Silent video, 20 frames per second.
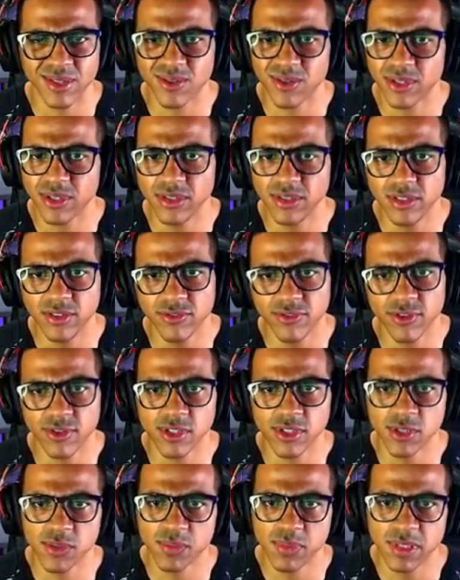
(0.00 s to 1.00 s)
Agora Need
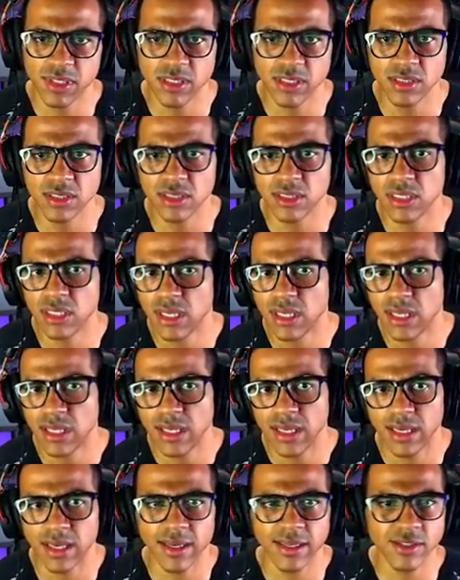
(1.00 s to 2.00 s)
for Speed
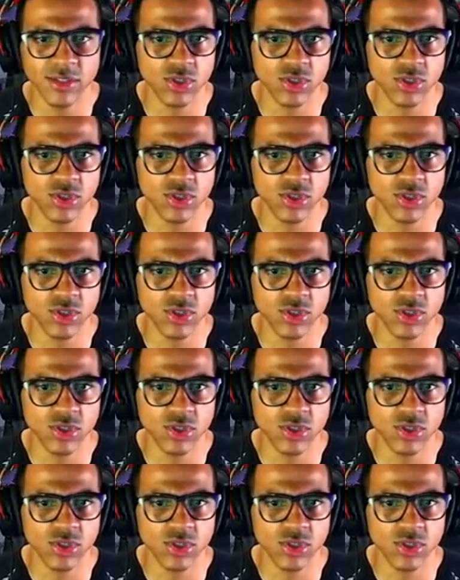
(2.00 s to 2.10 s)
é